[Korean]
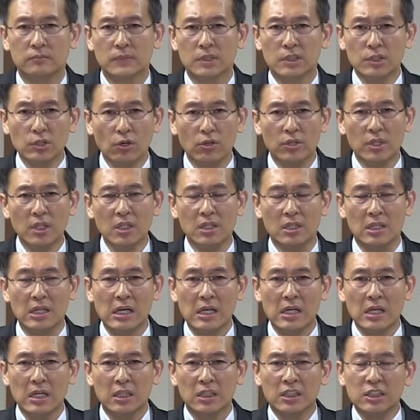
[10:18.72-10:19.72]
그러니
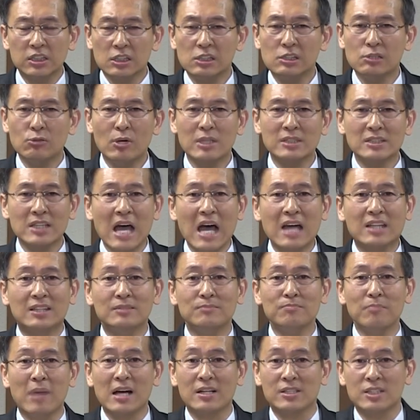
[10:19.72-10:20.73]
그들과
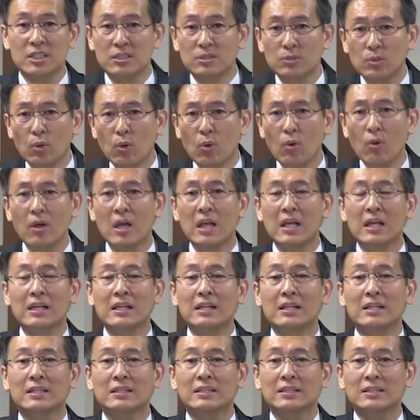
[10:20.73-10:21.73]
사는 방식도
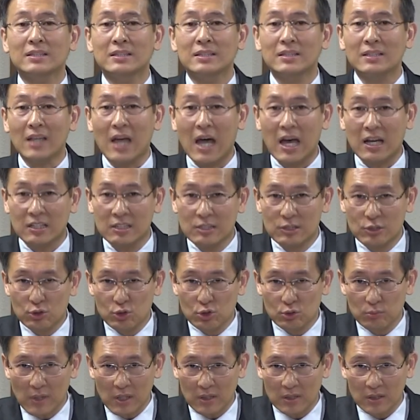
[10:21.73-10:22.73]
다를
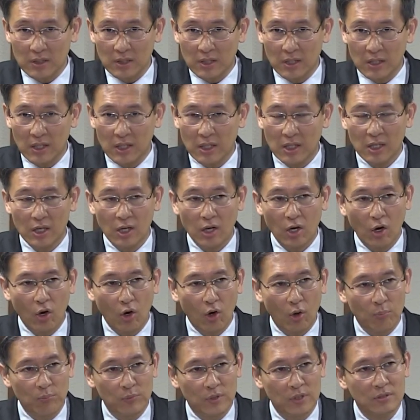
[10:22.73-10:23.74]
수밖에
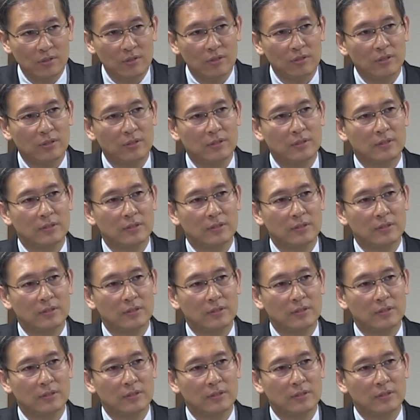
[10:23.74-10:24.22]
없는 거예요.